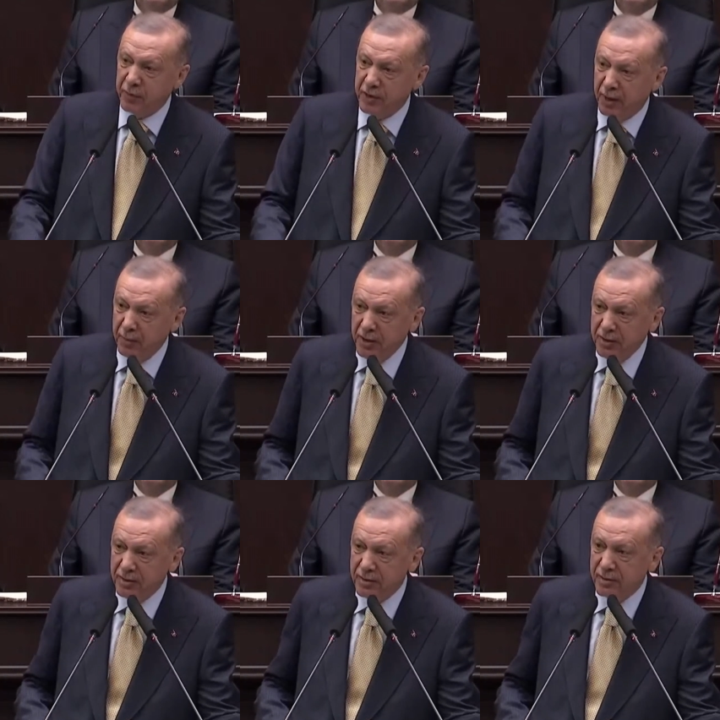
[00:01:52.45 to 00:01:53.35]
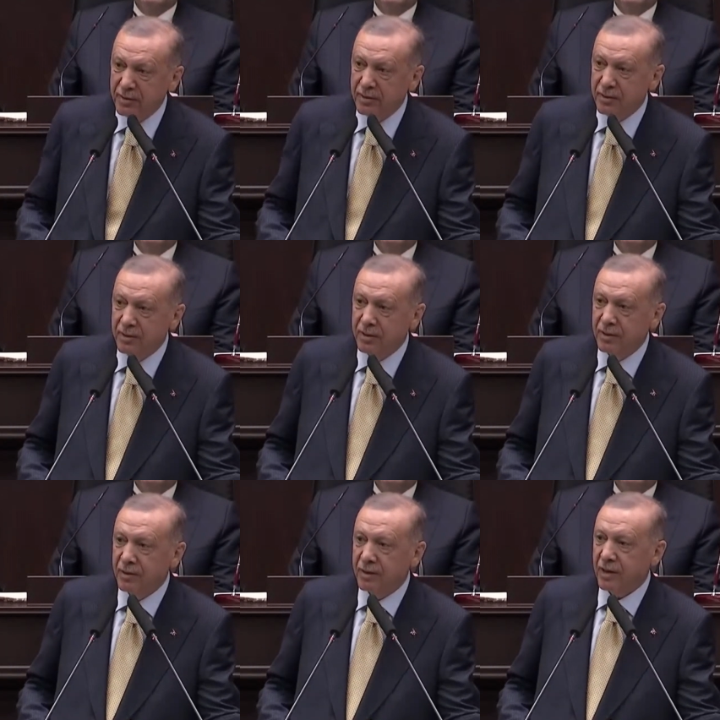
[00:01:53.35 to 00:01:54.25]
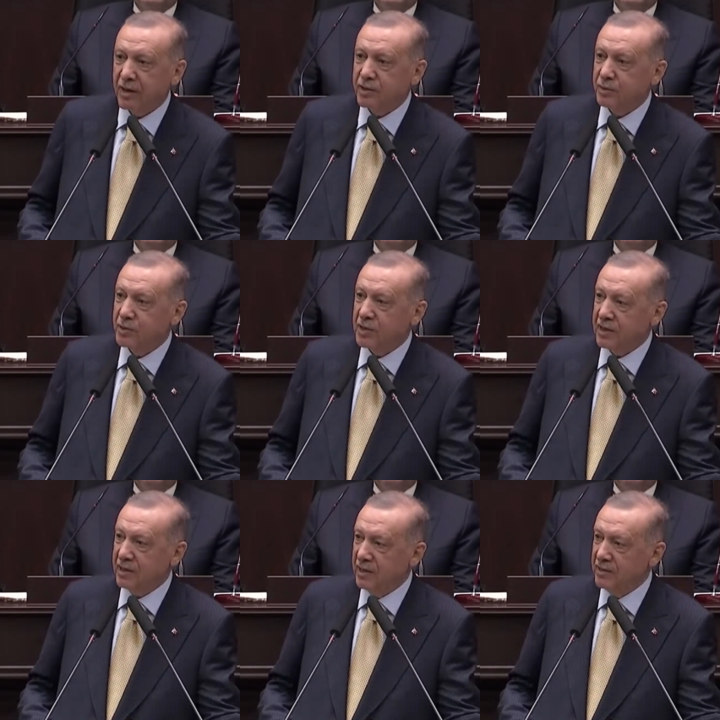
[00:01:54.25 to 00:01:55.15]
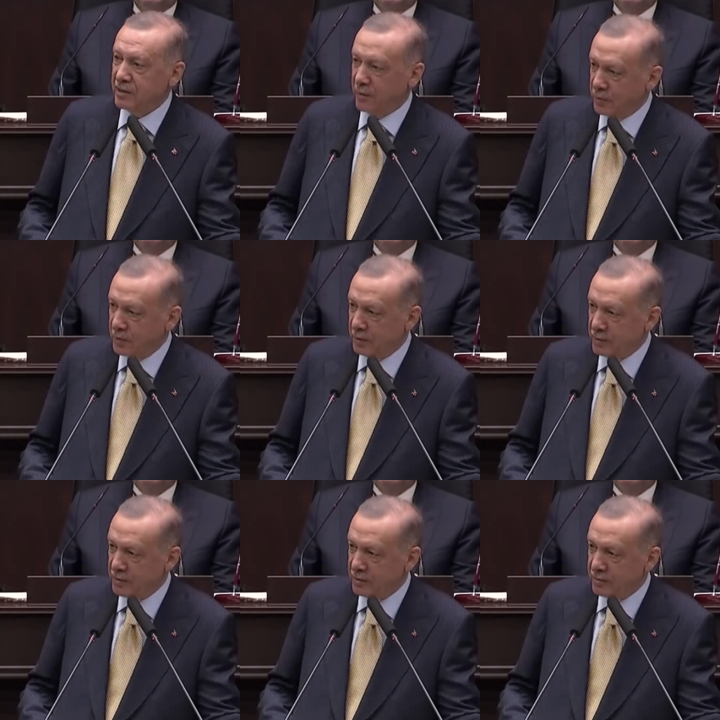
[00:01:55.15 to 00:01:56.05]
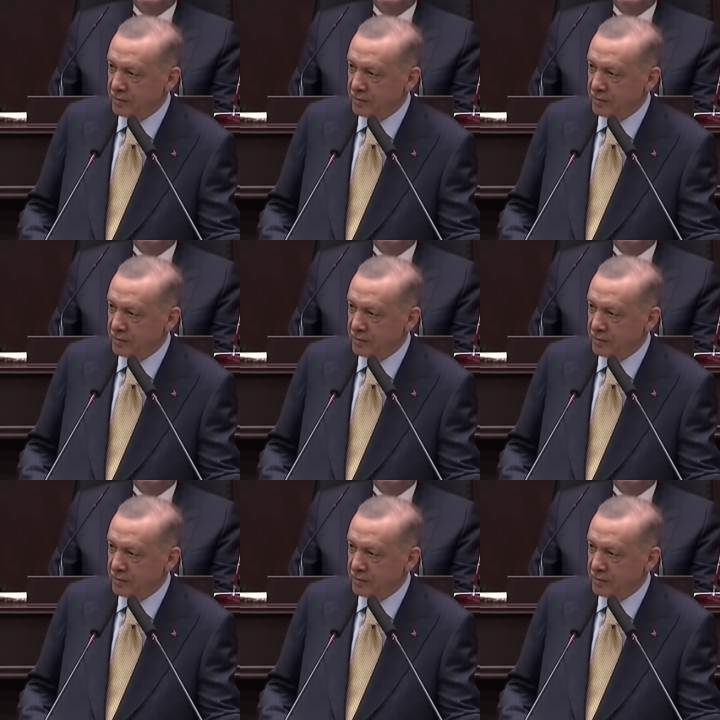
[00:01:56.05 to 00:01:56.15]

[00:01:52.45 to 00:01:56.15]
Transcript: safında mı? Karşımızdakilerin safında mı?